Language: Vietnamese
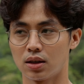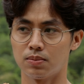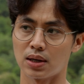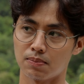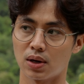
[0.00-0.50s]

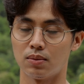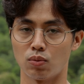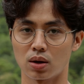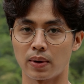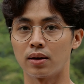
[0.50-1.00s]
gấp 5 lần
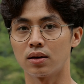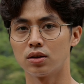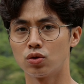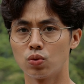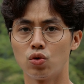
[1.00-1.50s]
một cái bánh
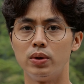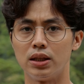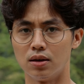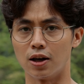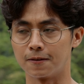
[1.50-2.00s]
ờ, trung thu
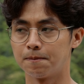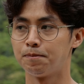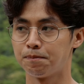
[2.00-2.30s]
bình thường